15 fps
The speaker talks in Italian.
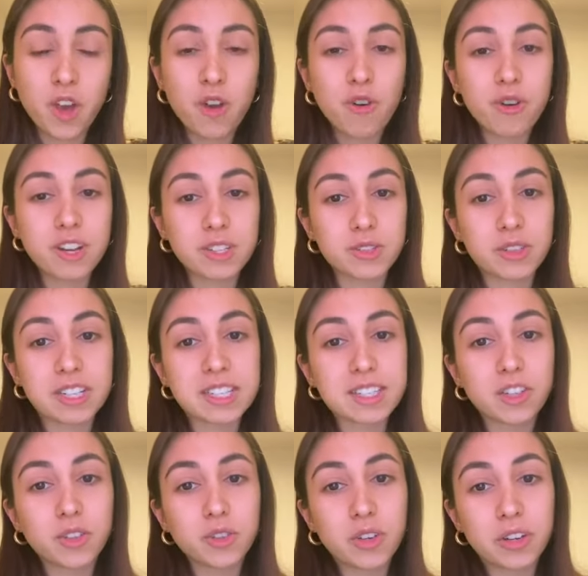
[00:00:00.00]
Ora sono al
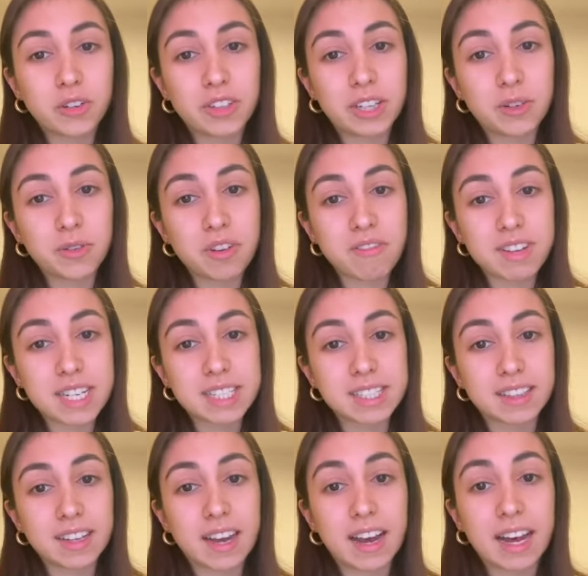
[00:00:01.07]
secondo anno
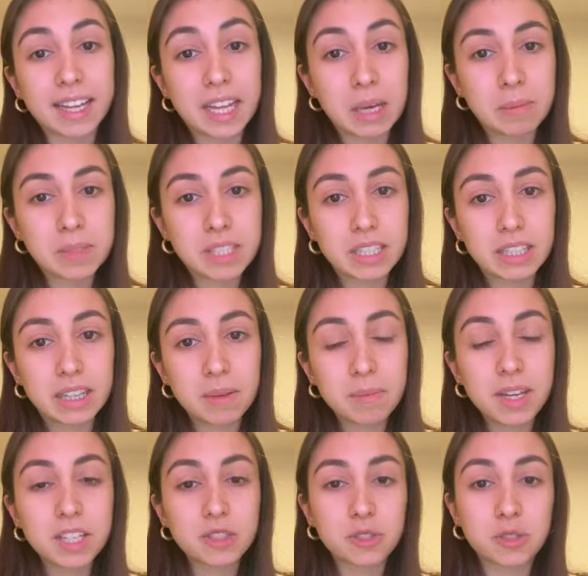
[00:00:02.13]
dell'università ad Amsterdam
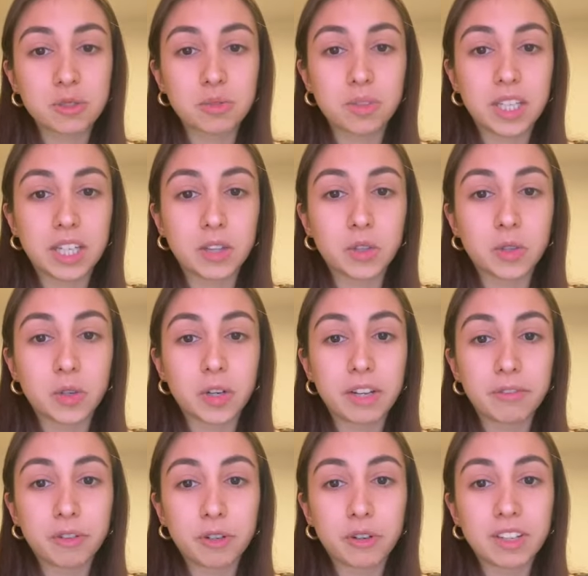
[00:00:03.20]
e sto studiando la
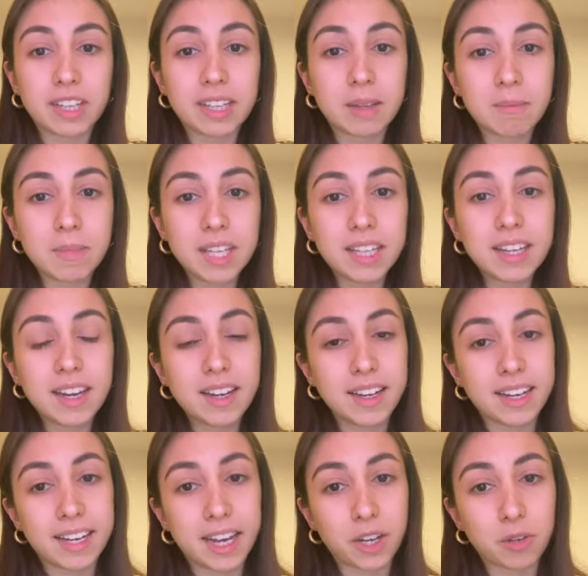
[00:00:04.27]
facoltà di Media and
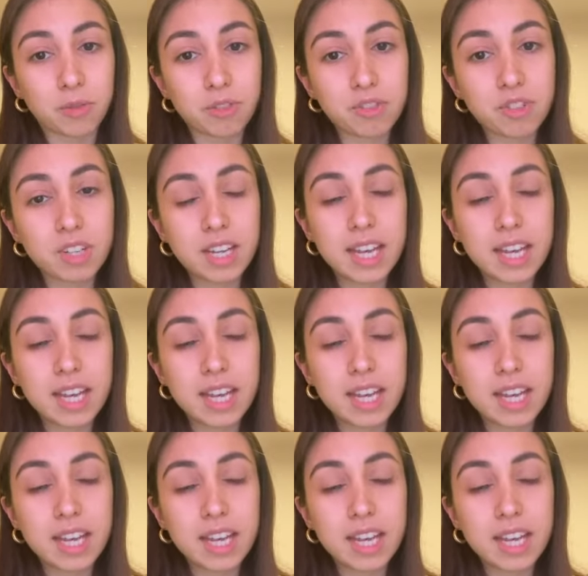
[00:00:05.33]
Language.